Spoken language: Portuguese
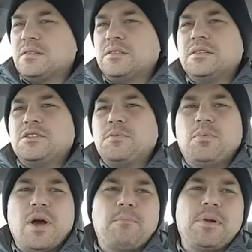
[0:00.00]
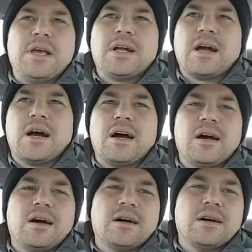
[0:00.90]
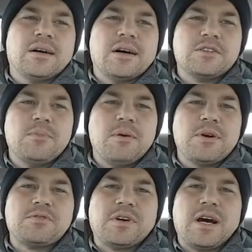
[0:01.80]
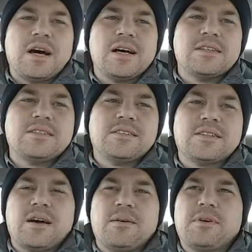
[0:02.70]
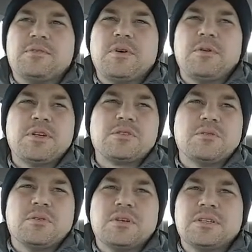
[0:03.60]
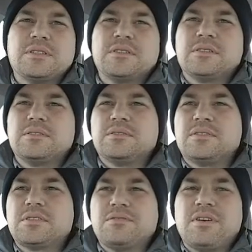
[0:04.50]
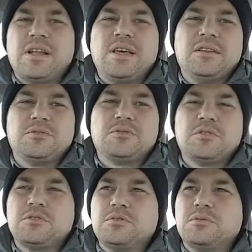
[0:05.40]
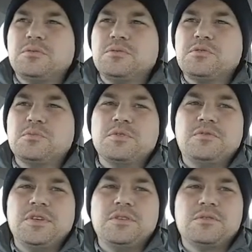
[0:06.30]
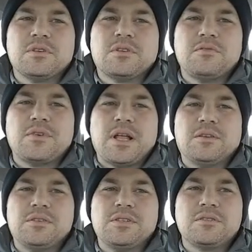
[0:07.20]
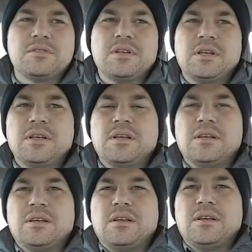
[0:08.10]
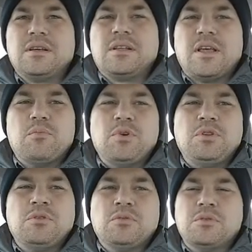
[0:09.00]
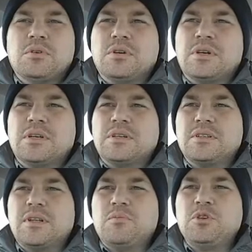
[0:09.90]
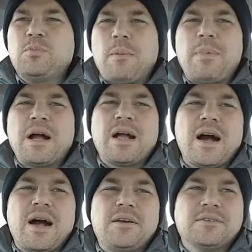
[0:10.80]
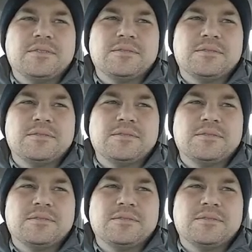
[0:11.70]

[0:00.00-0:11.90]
De, tipo, replicar as mesmas frases, sabe? As mesmas coisas. Isso eu já falei nos, outros, nos últimos vídeos, eu tenho falado disso. Tem muito, tem muito papagaio.